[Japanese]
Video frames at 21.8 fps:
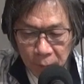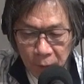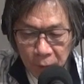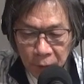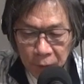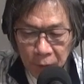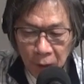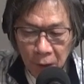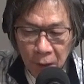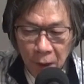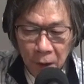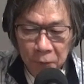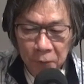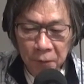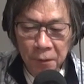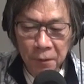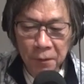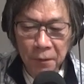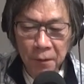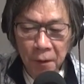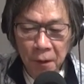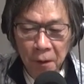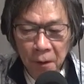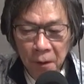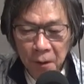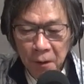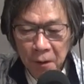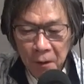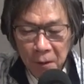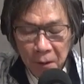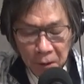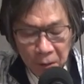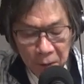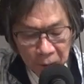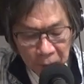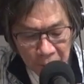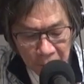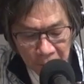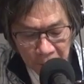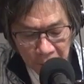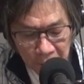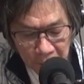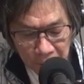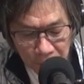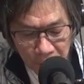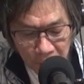スタッカートですね。えー、